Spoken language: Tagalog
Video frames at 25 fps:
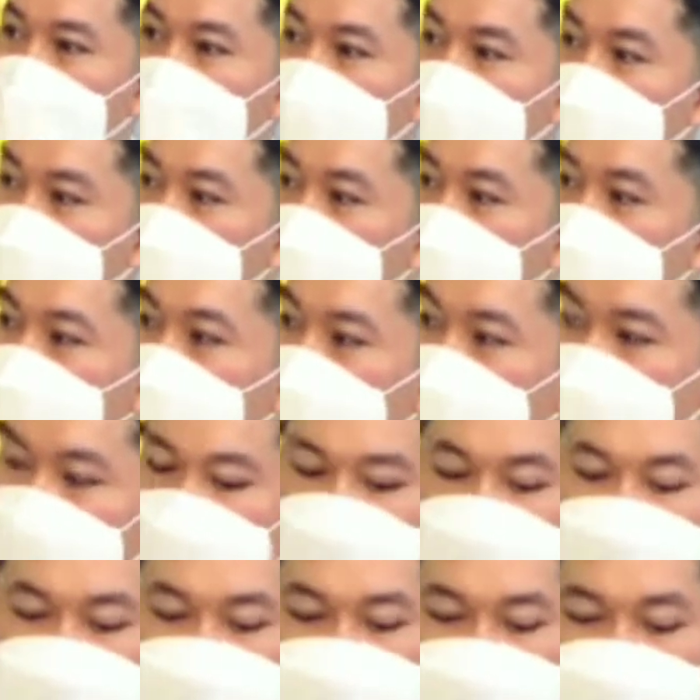Ang
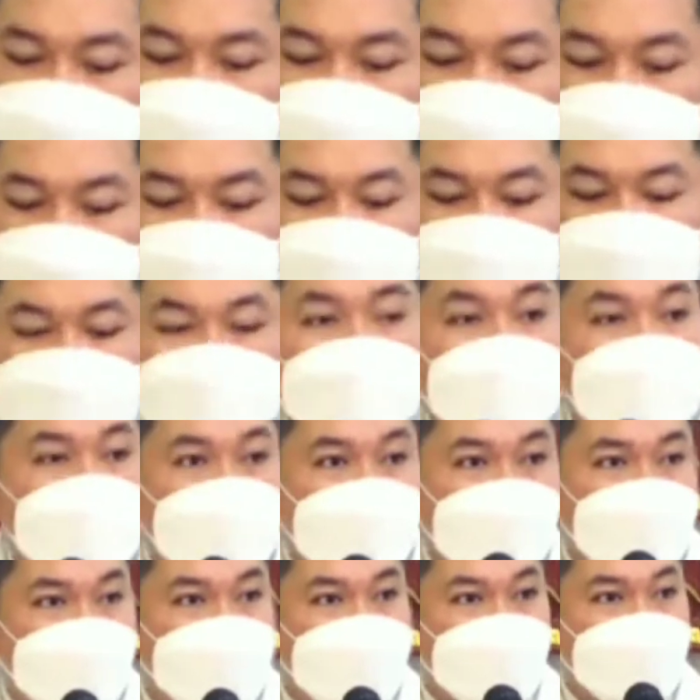pagharian niya
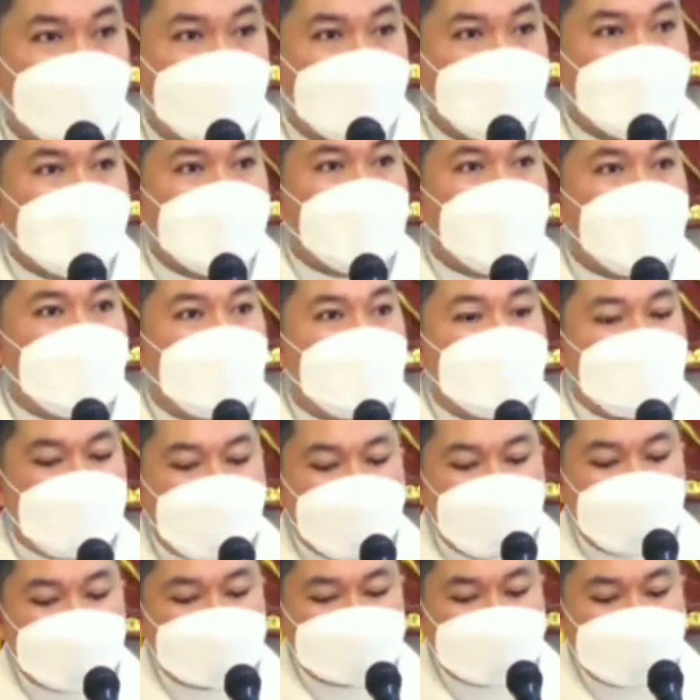ang
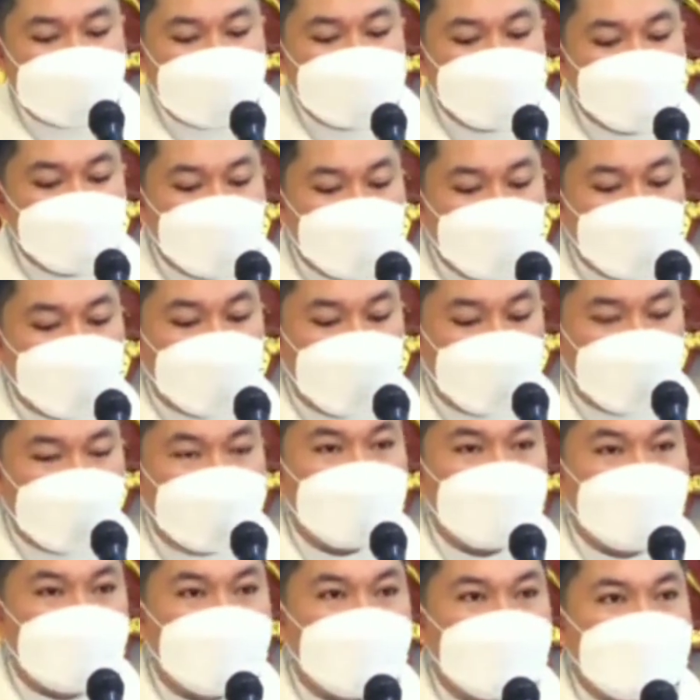ating
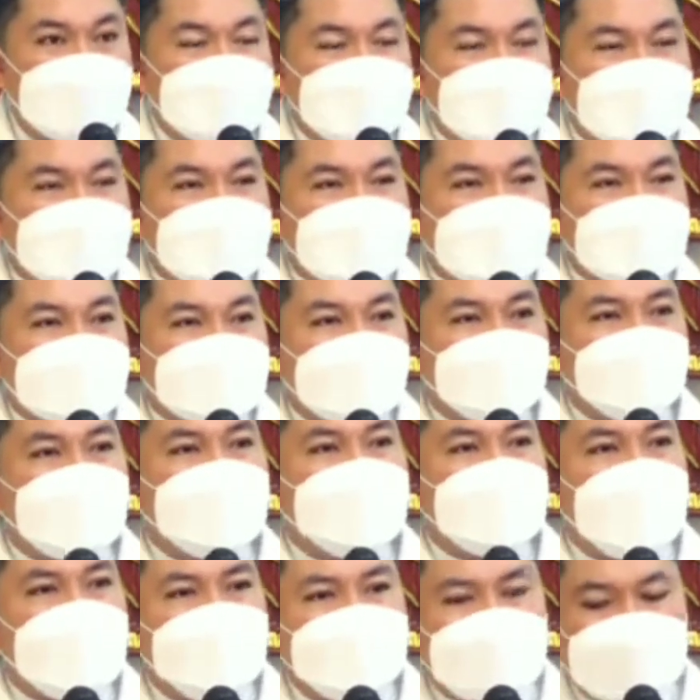buhay sa
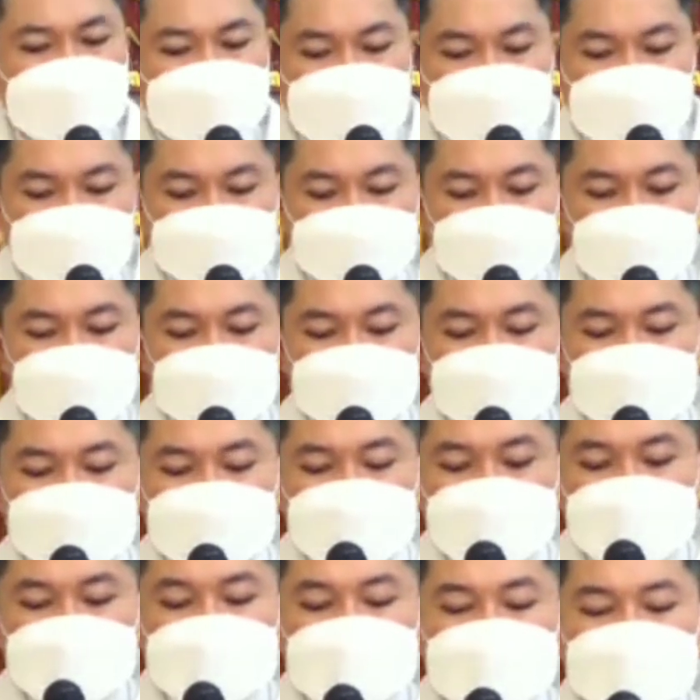pamamagitan
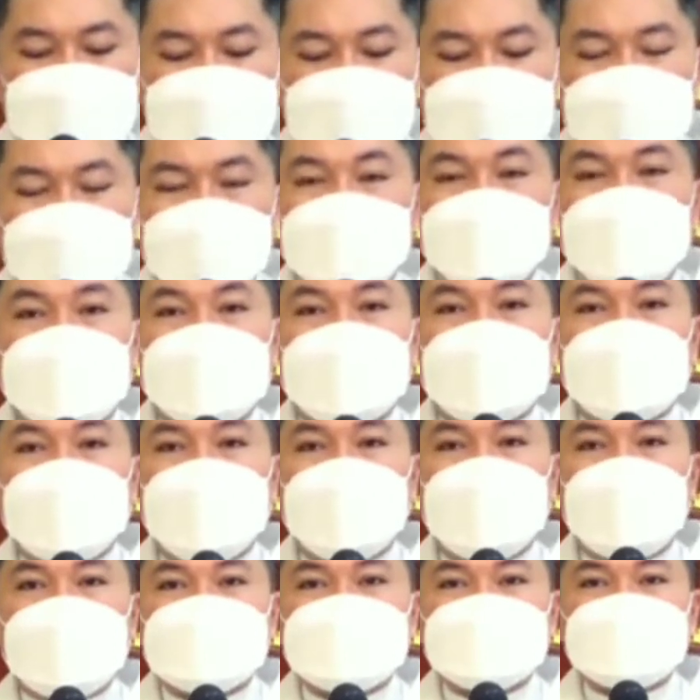ng
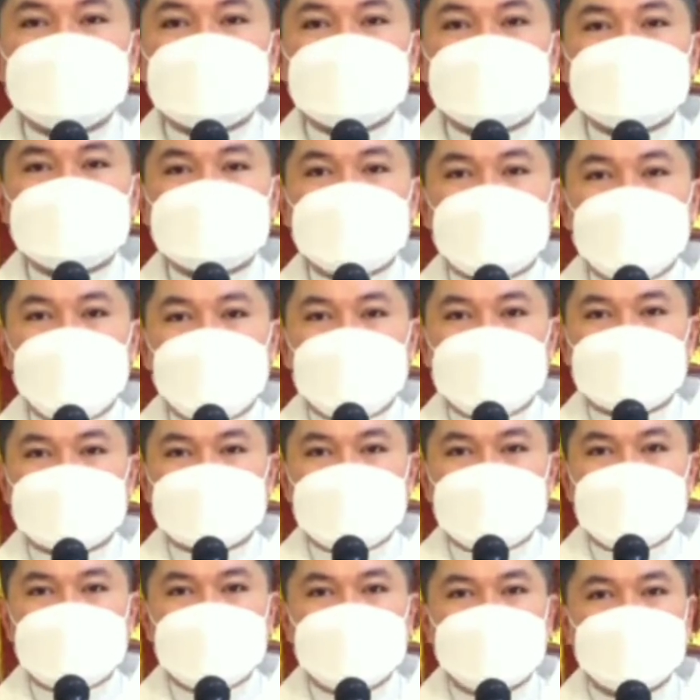paghahasik sa
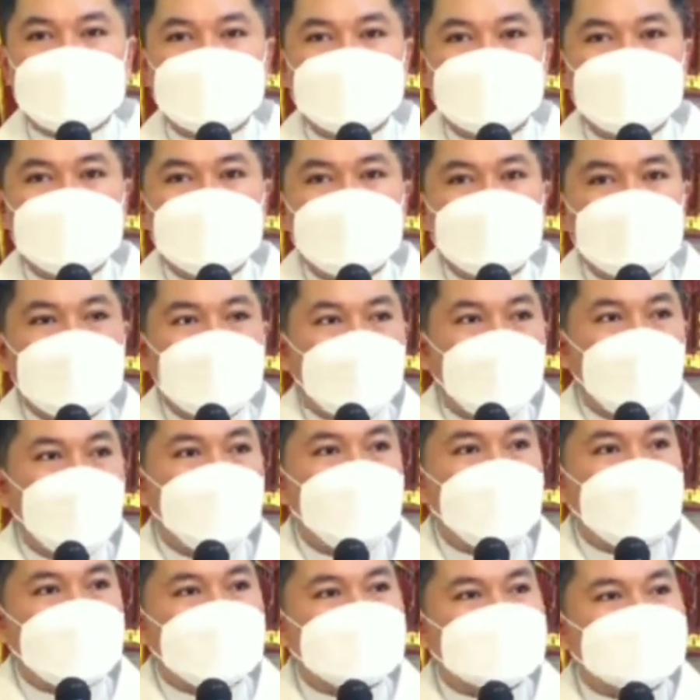atin o
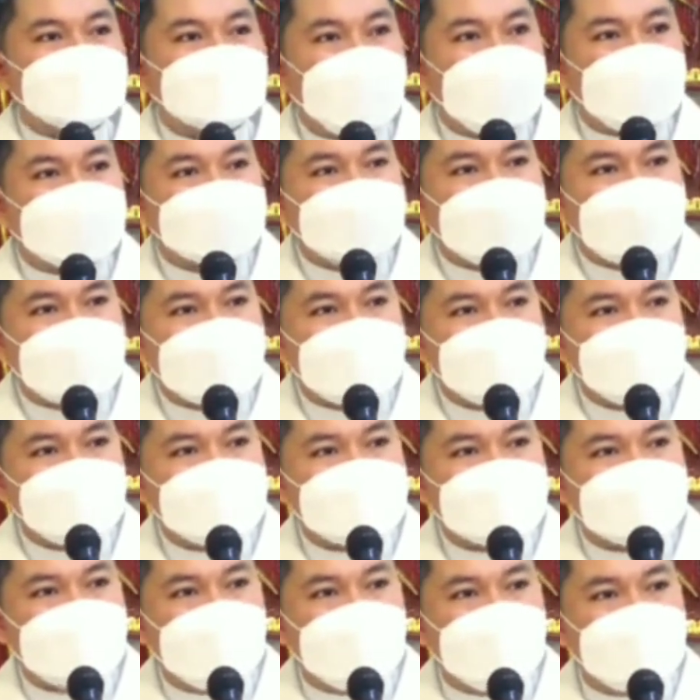pagtatanim
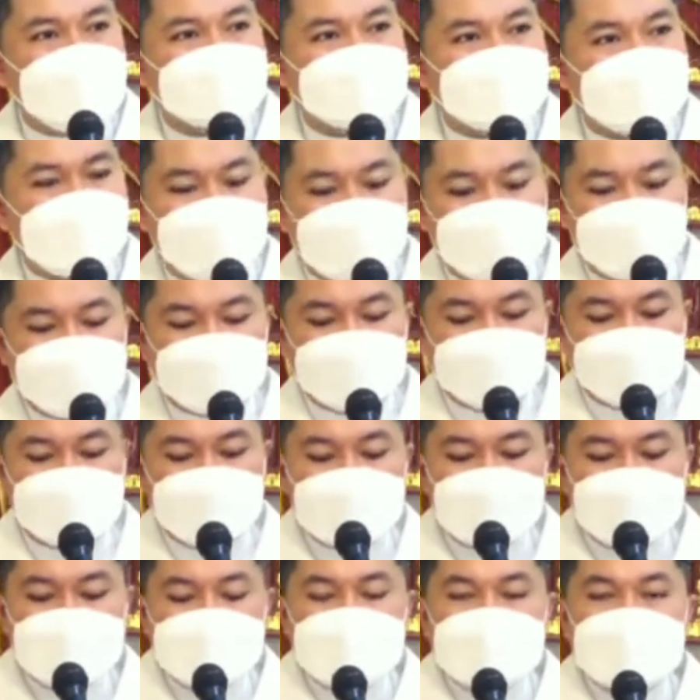sa atin
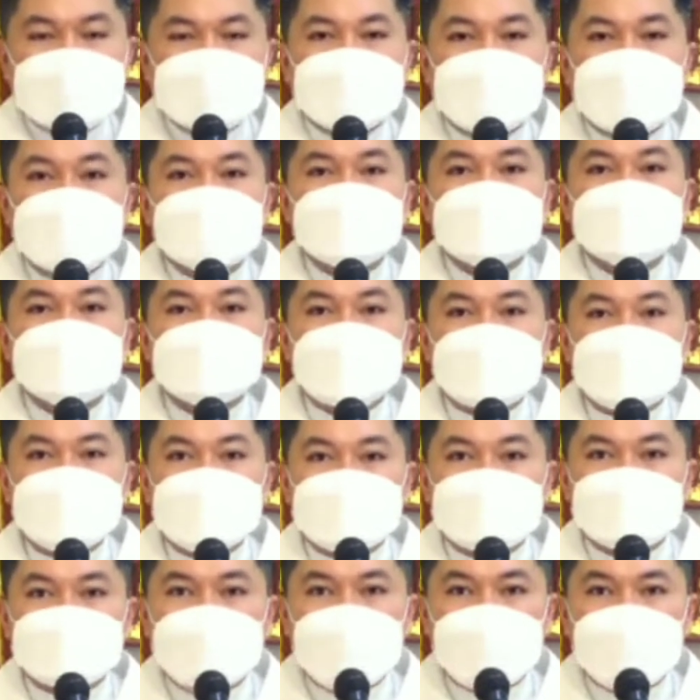ng
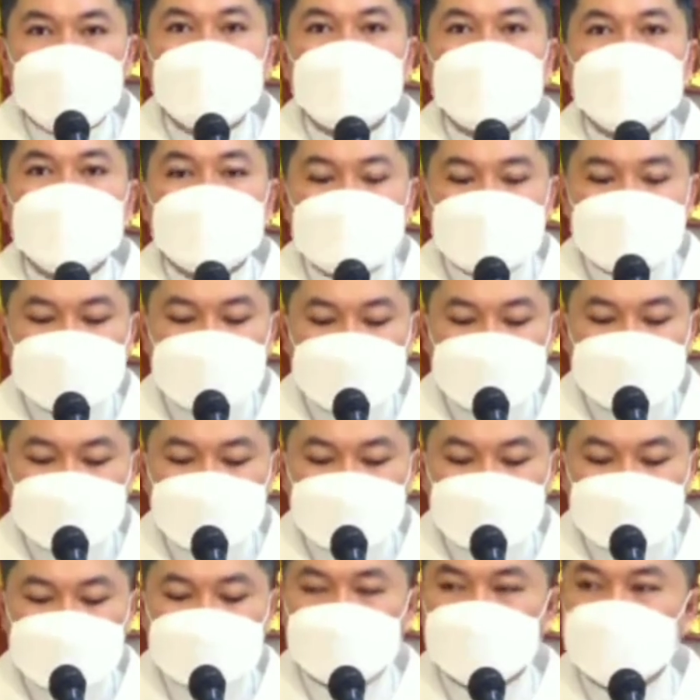salita ng
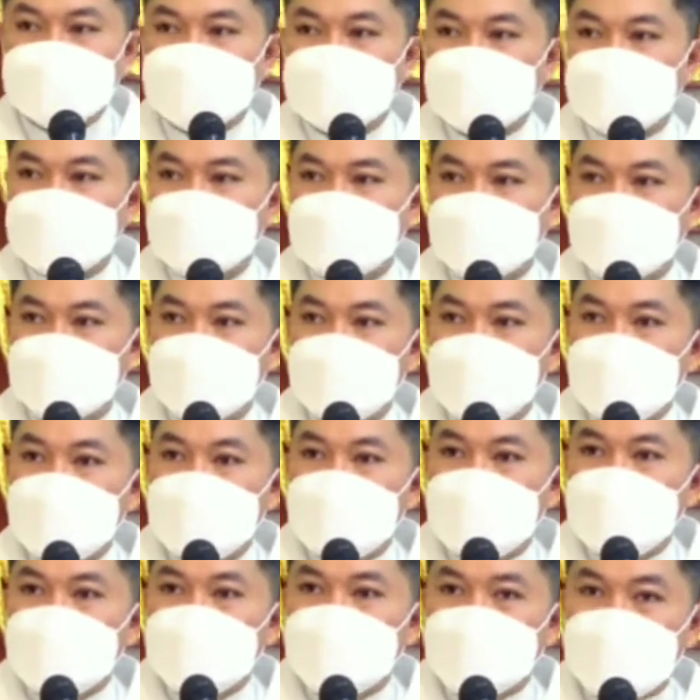Diyos
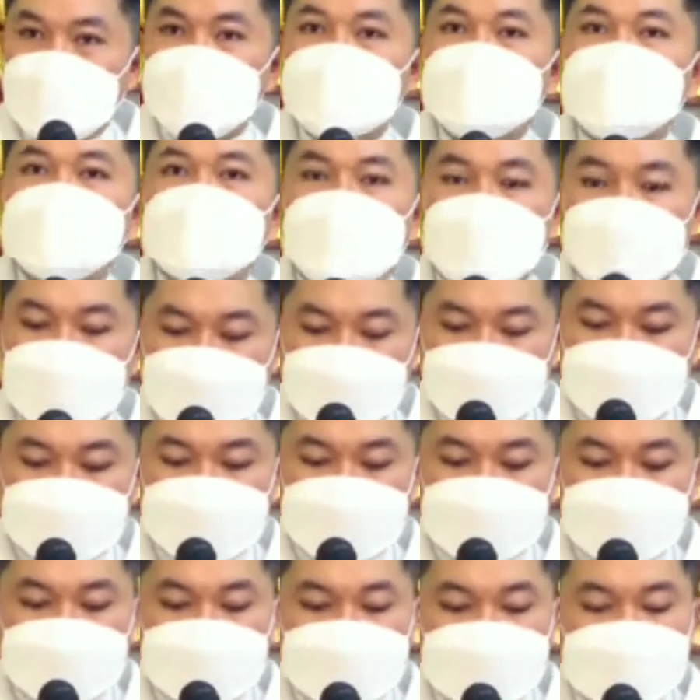kung saan